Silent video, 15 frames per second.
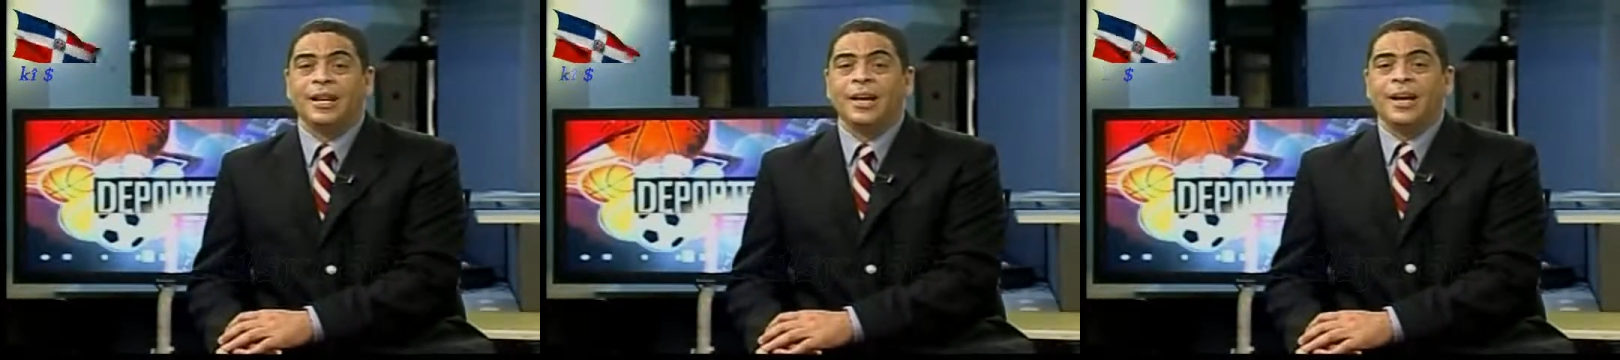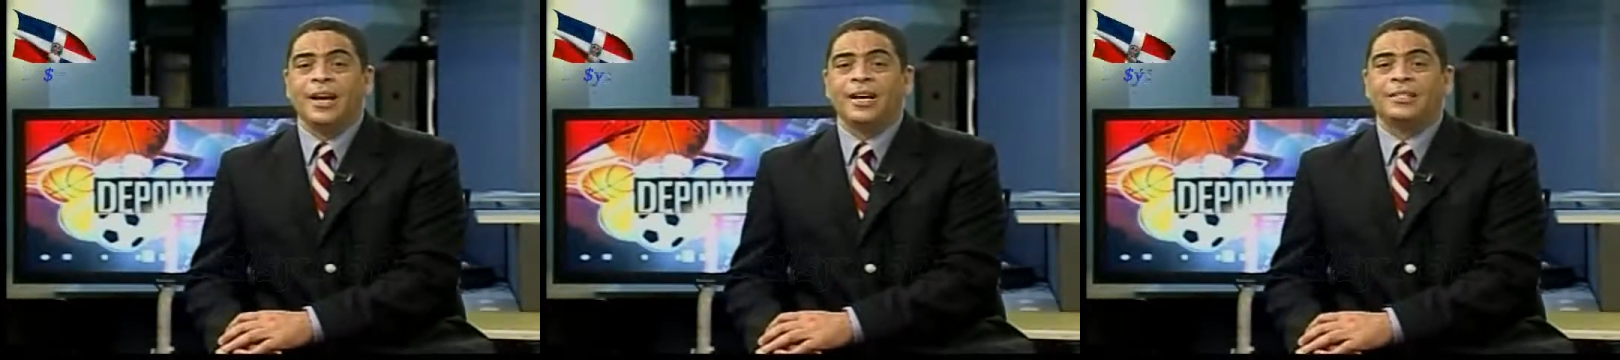
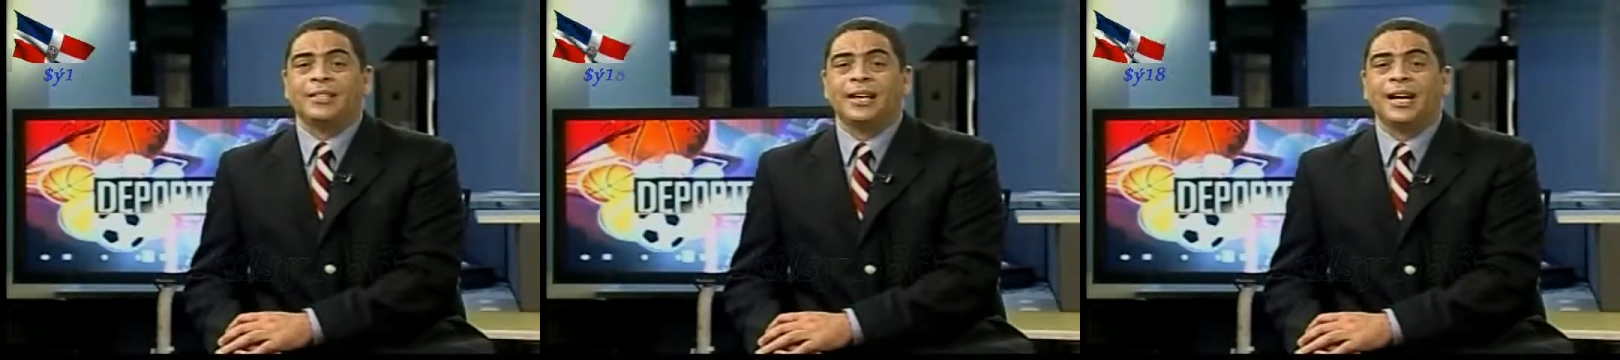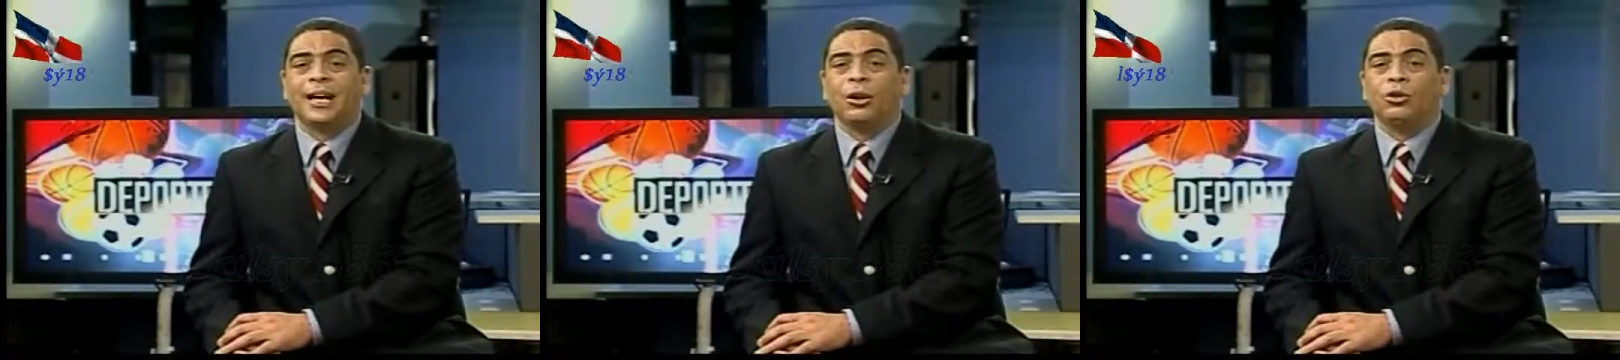es
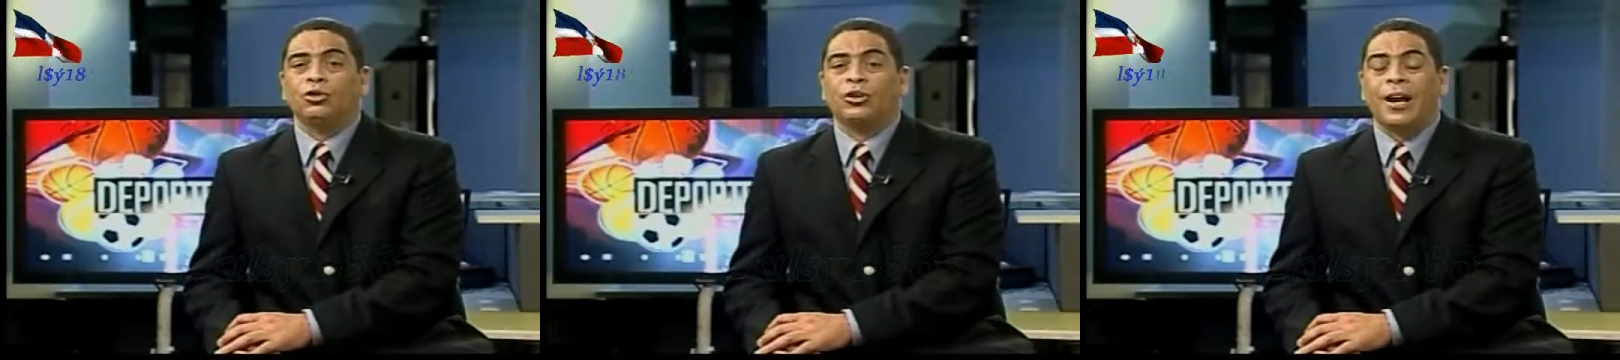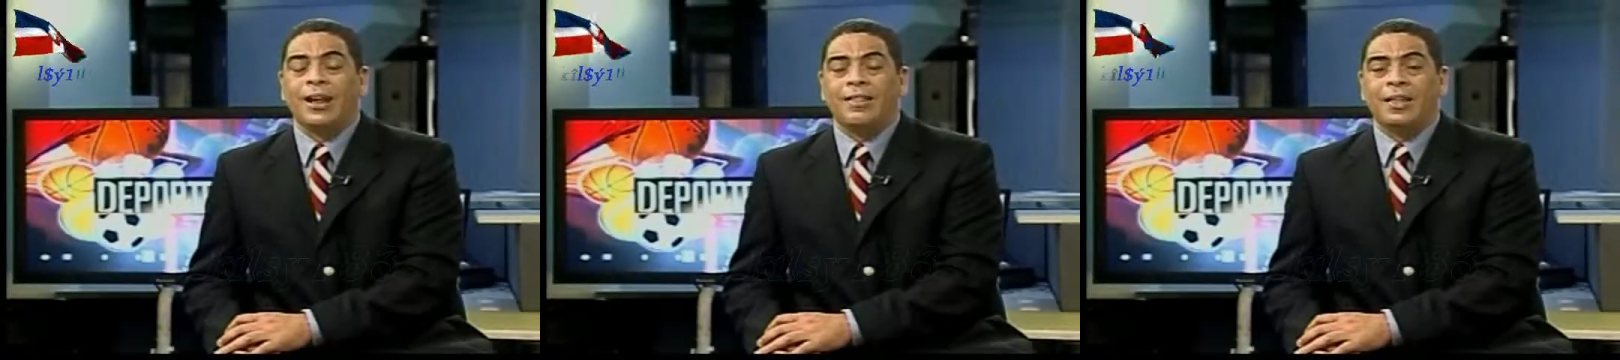que los
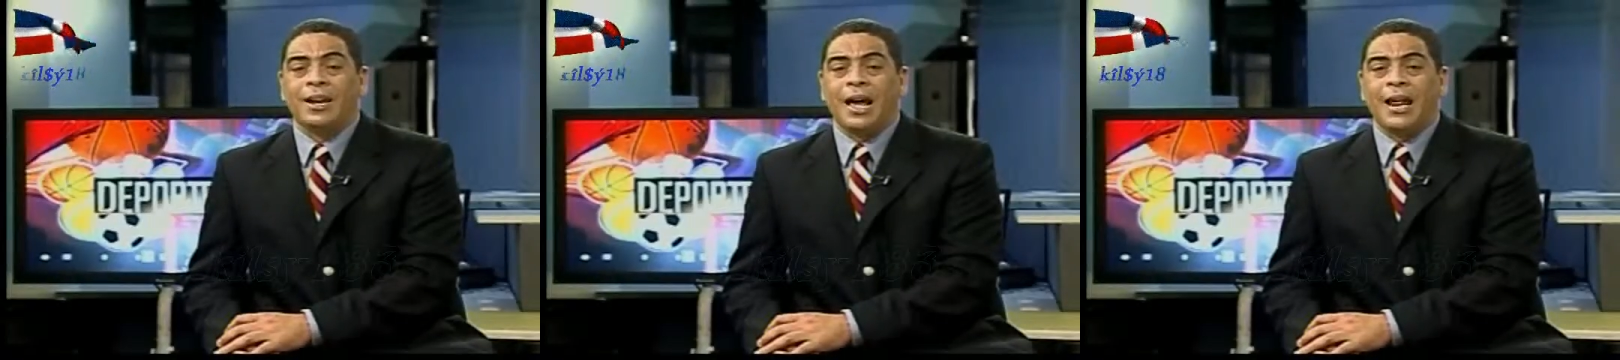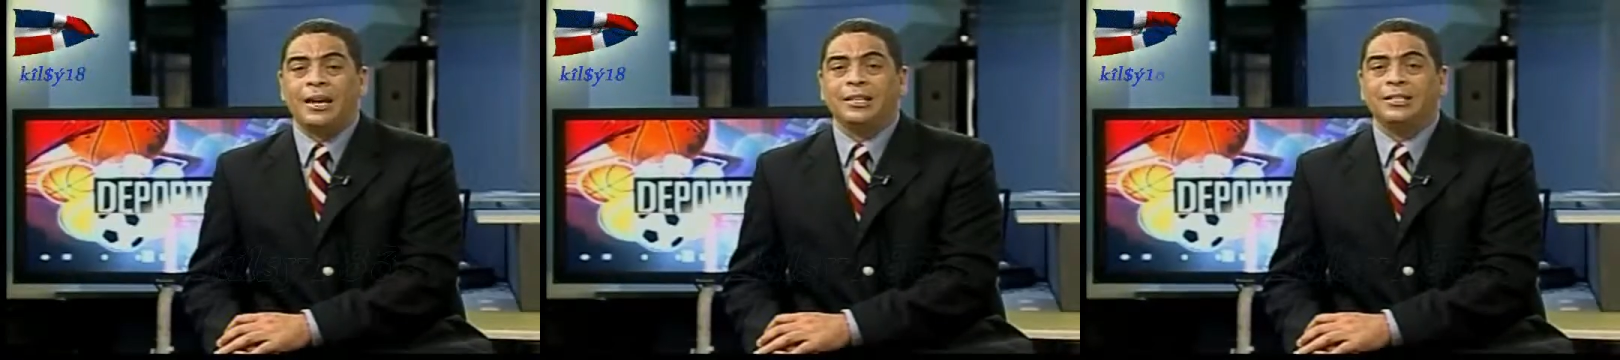
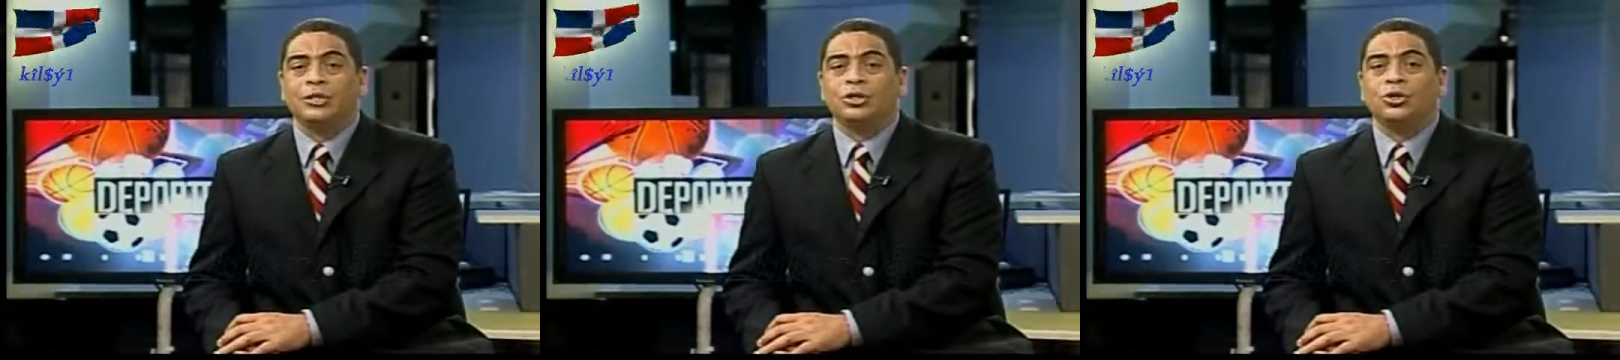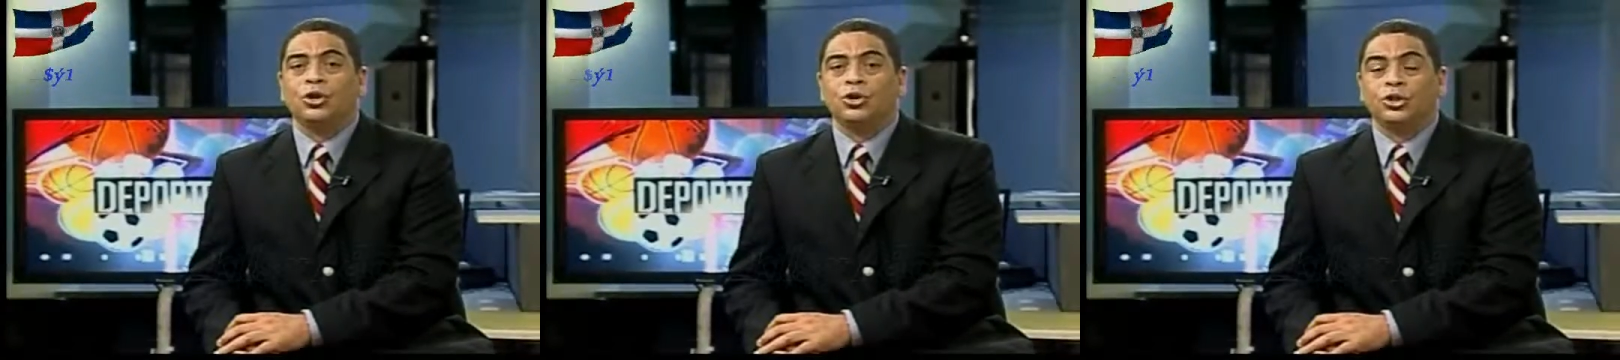Cardenales
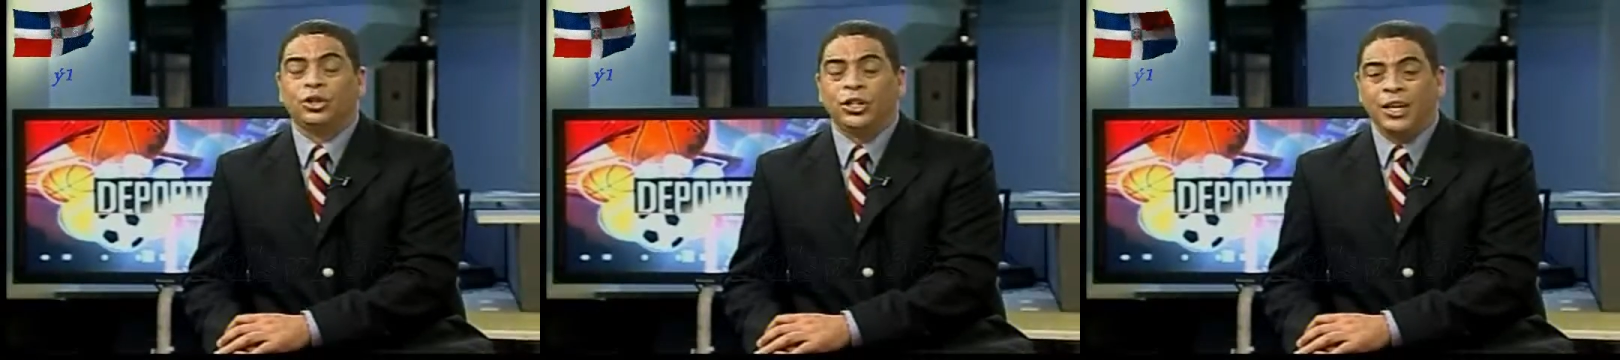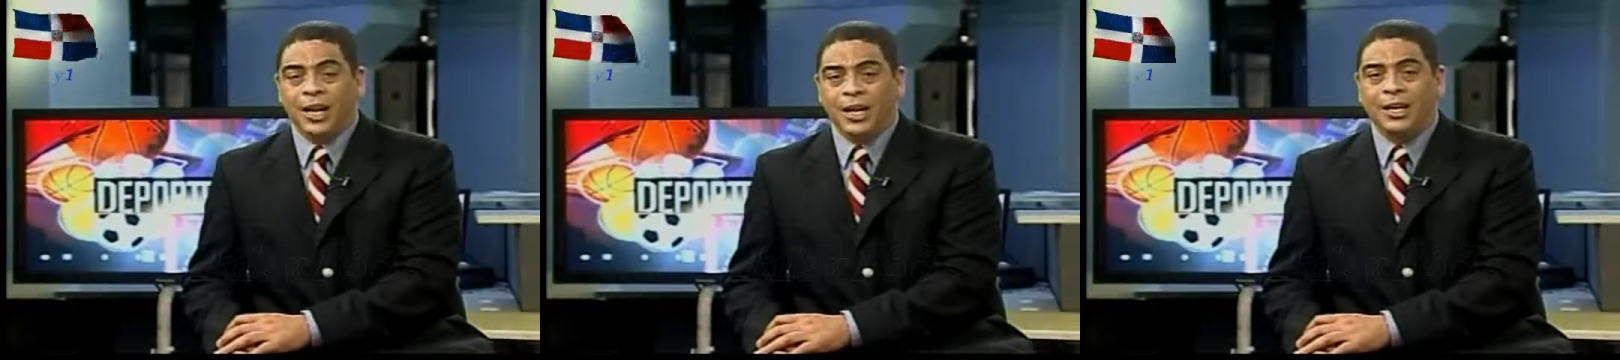no
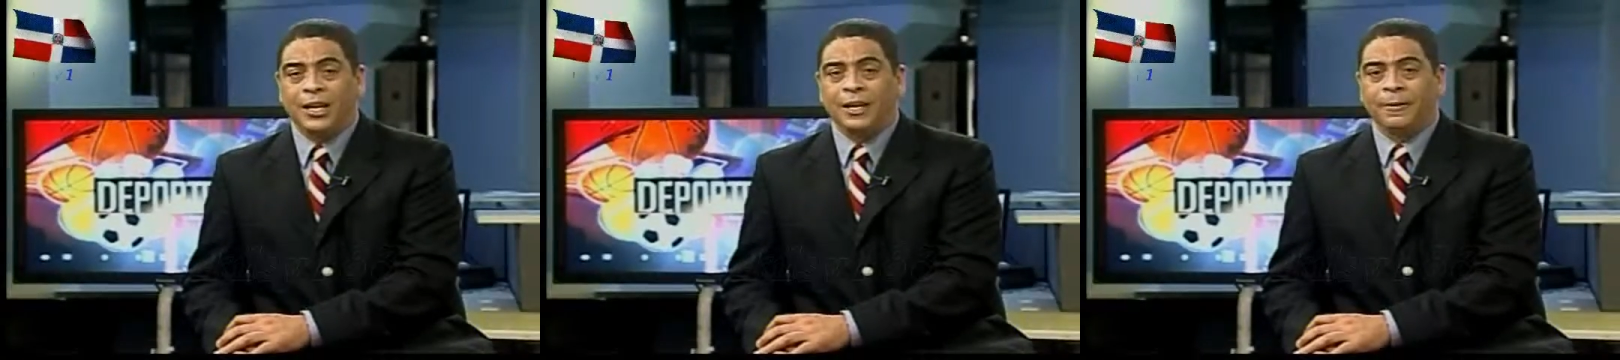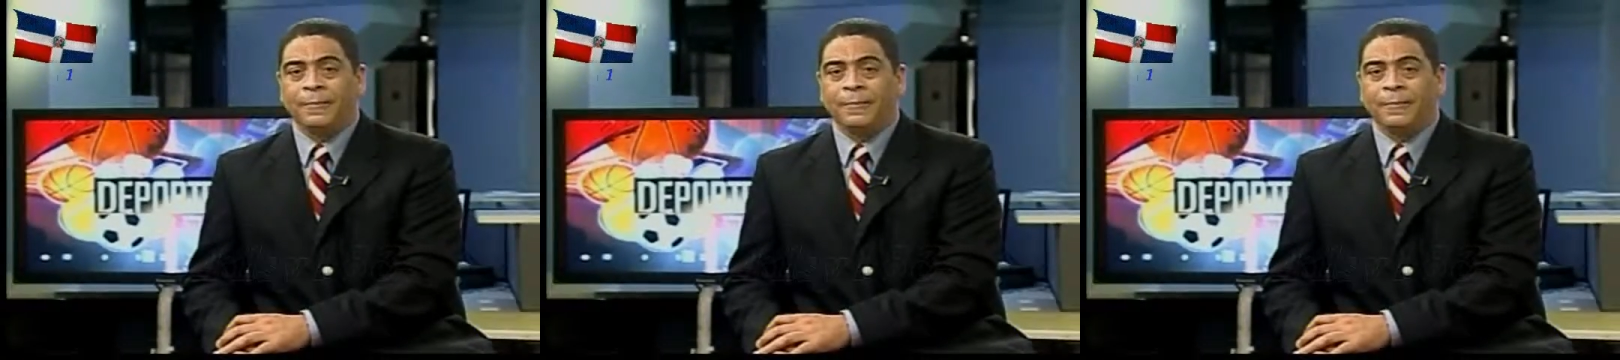tienen